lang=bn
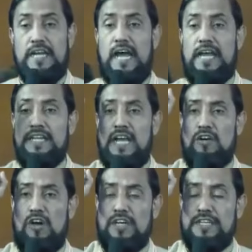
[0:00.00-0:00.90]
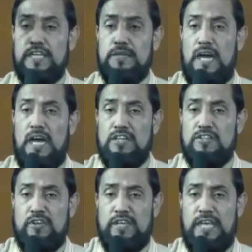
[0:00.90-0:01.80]
যারা আয়নাগর নির্মাণ
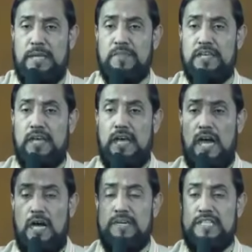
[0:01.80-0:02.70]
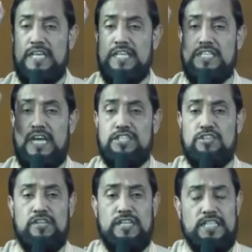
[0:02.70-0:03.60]
করে আমাদের
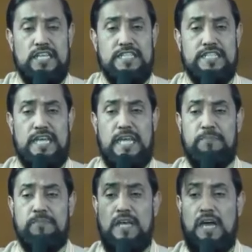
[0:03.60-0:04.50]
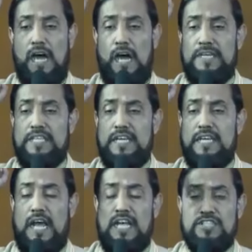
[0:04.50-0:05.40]
জাতীয় নেতাদেরকে আমাদের
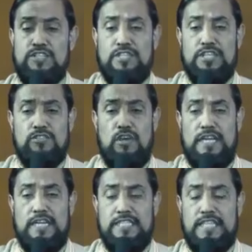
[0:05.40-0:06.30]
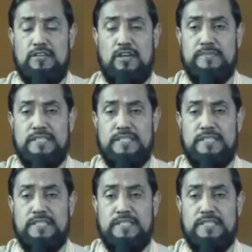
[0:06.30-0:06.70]
রাজনৈতিক দলের নেতা